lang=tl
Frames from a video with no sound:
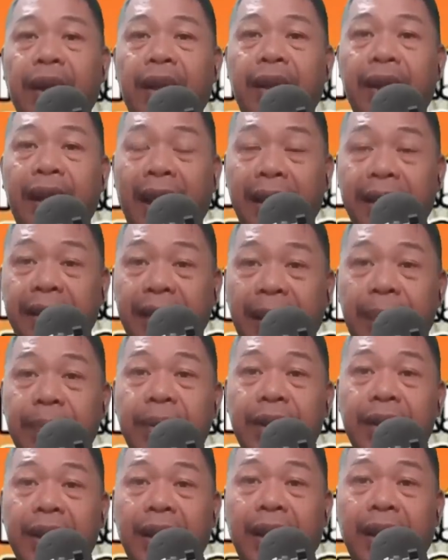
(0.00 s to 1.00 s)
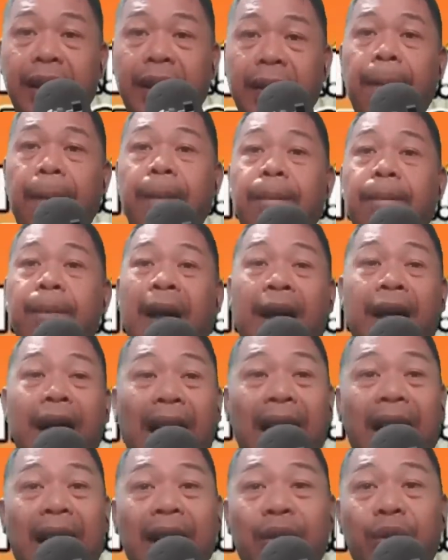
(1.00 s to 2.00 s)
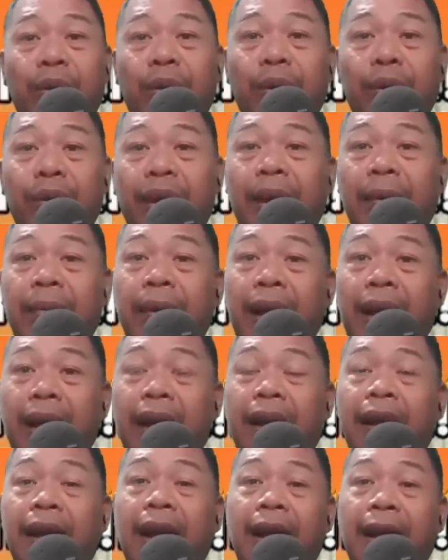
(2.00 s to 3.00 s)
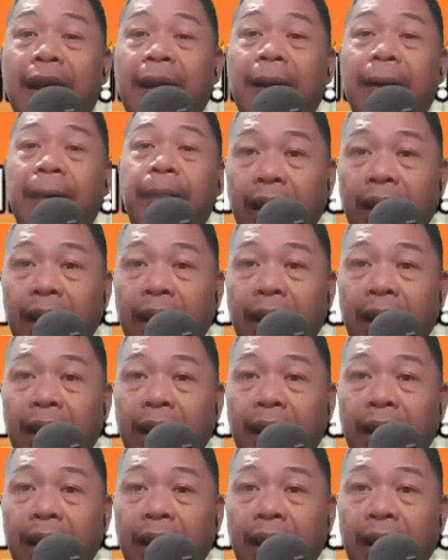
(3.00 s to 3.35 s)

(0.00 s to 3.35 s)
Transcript: na ang sabi niya, magkakaroon ng mahalagang